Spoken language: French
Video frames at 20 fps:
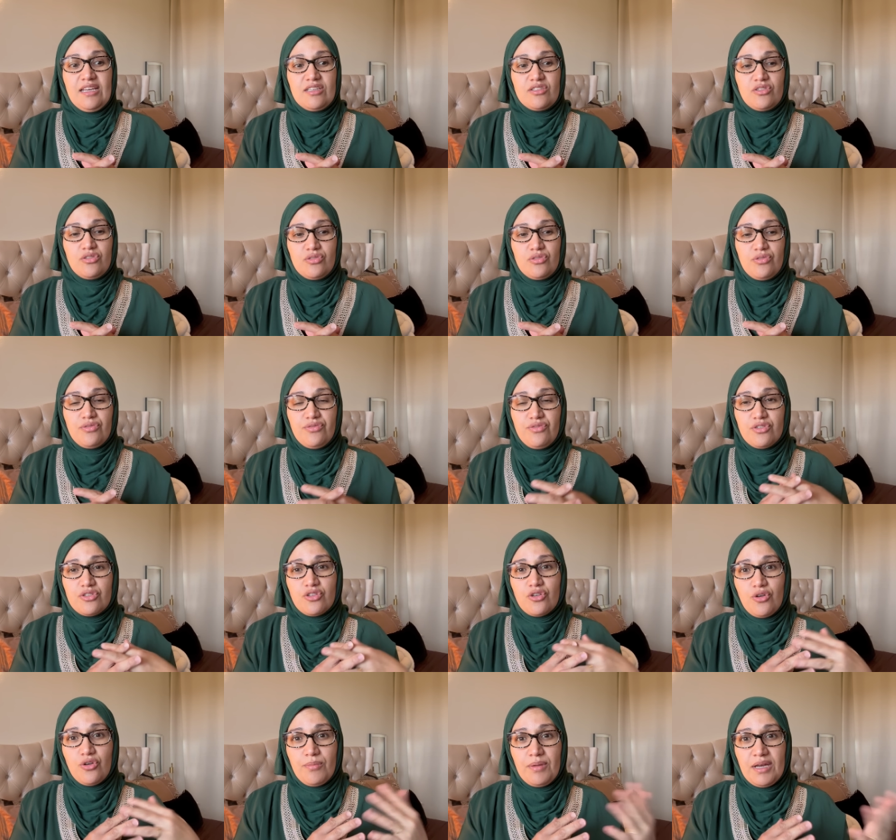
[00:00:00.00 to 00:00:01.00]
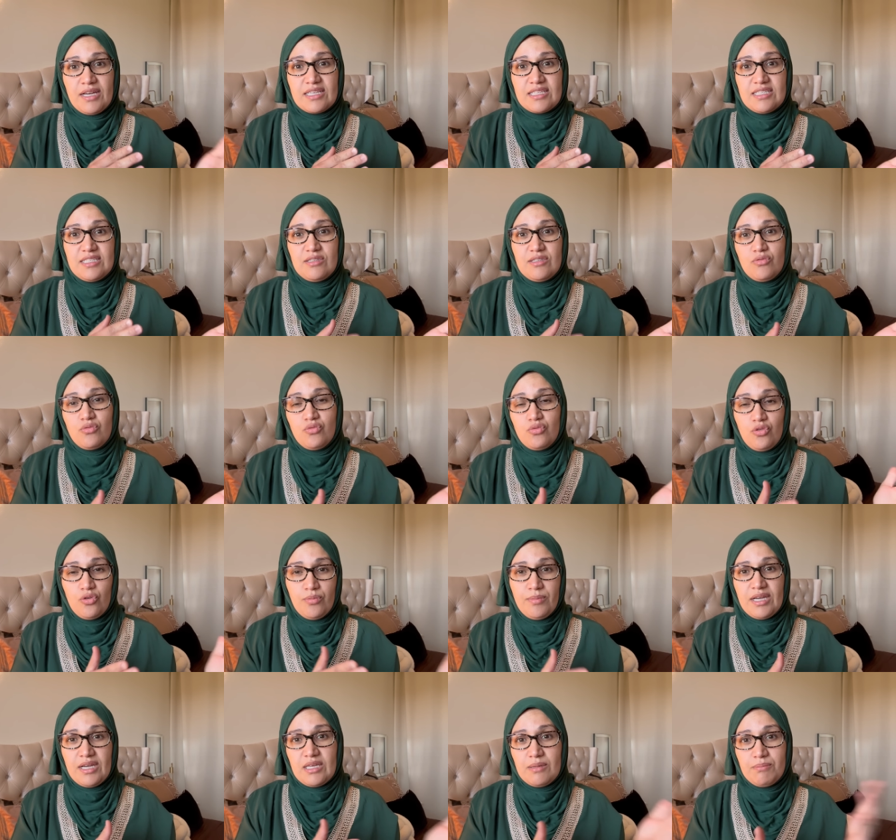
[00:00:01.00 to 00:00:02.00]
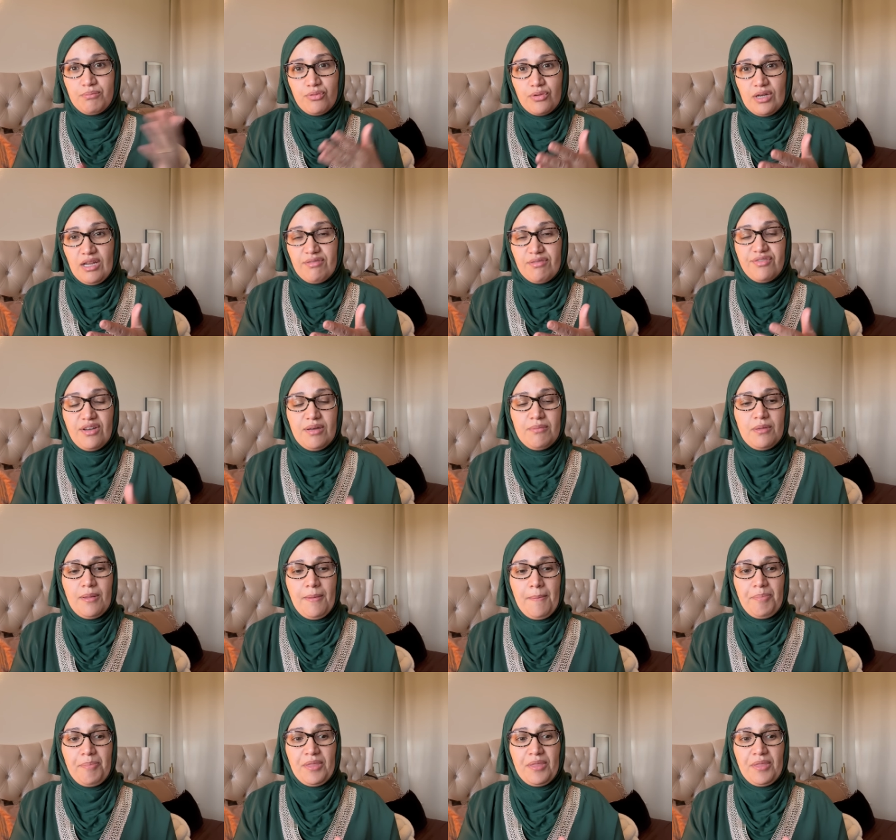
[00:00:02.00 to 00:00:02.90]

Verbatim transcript: de, votre mari ou le mari pour la femme,